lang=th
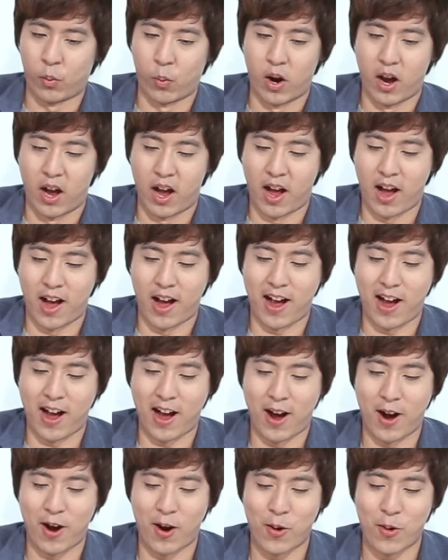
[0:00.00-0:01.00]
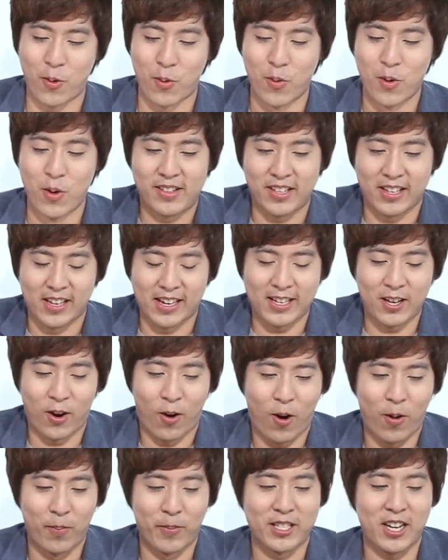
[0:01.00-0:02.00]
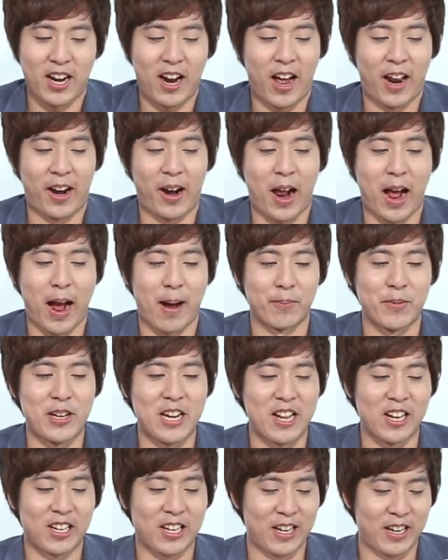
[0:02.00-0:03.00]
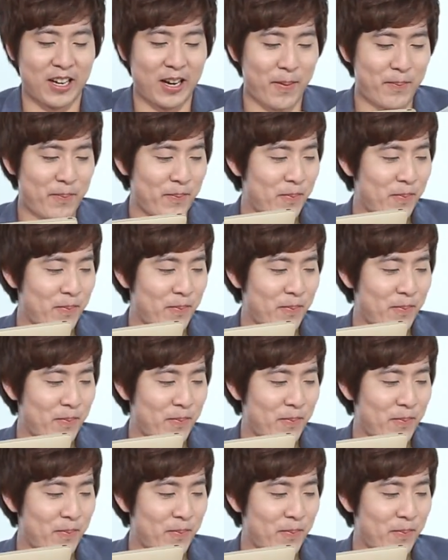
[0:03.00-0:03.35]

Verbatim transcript: ว้าว สีทองมันช่างอารามดีเหลือเกินครั